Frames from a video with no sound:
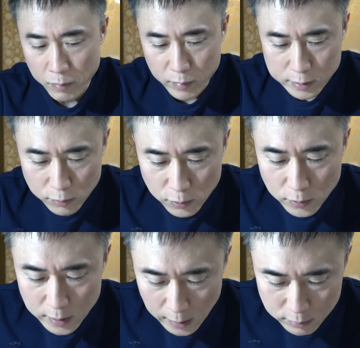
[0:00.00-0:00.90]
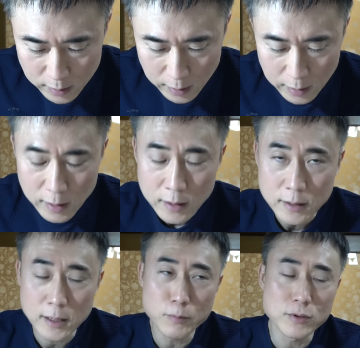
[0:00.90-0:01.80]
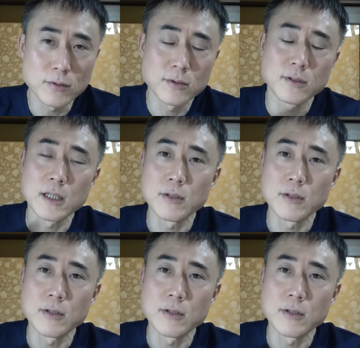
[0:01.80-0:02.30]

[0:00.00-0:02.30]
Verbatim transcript: まあ、その逆で平本蓮